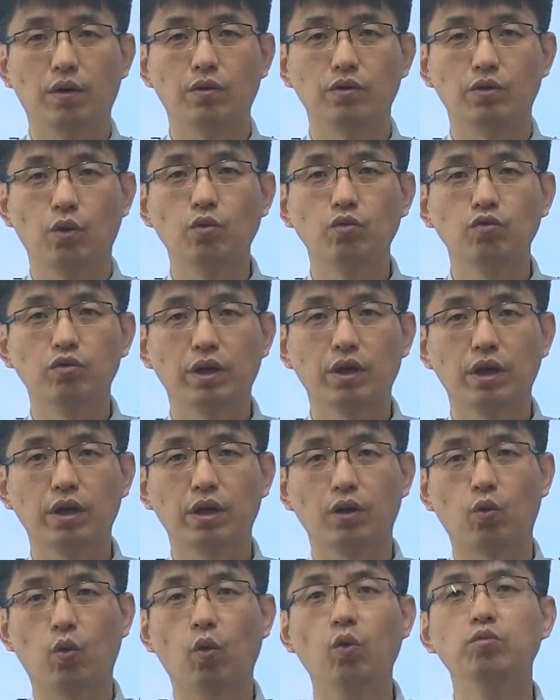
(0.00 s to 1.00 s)

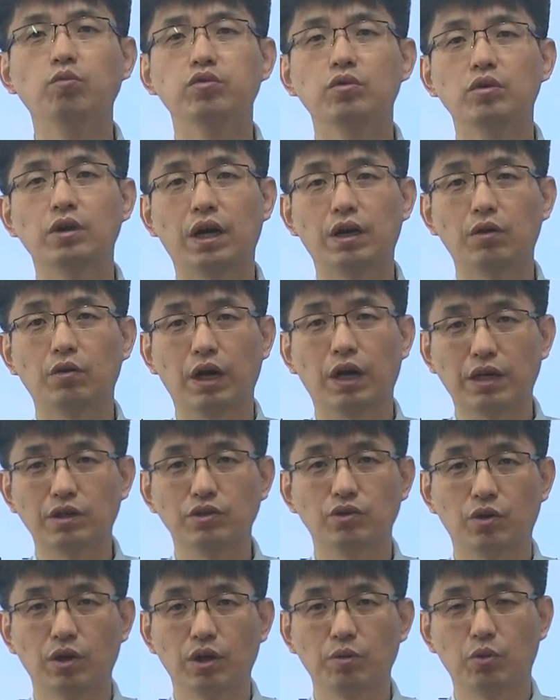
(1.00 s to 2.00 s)
영국에 공부를 하러 가기
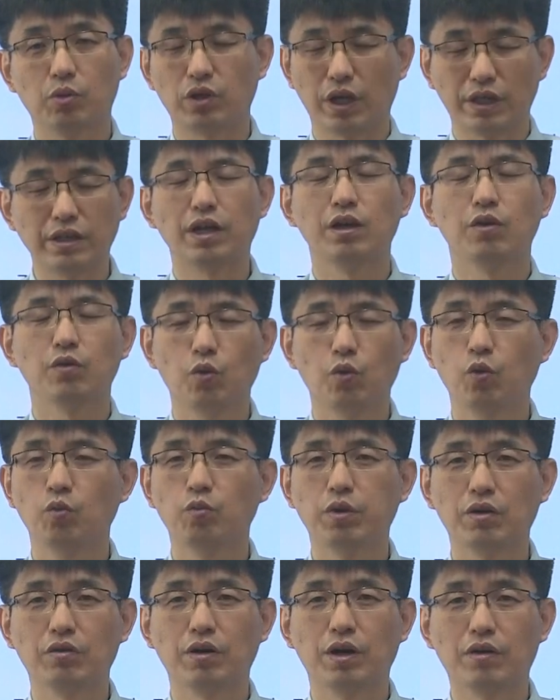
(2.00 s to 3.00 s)
전에 뭐 대단한 거
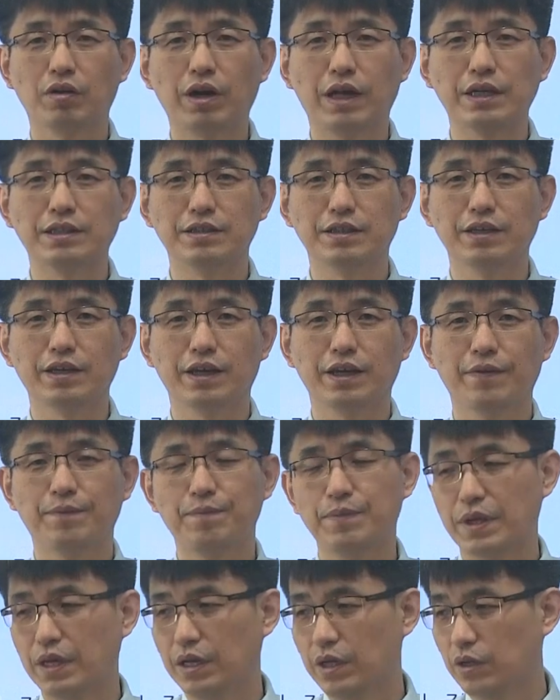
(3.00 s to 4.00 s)
공부하러 간 건 아닌데
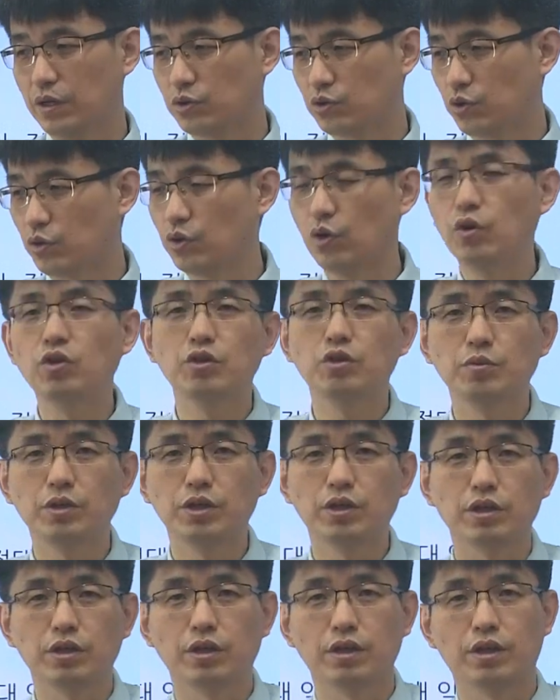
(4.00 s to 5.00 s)
저희
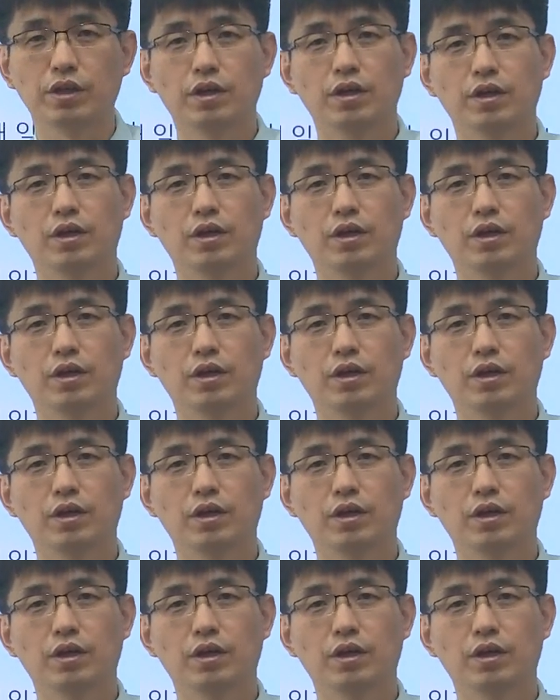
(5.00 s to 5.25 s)
형님이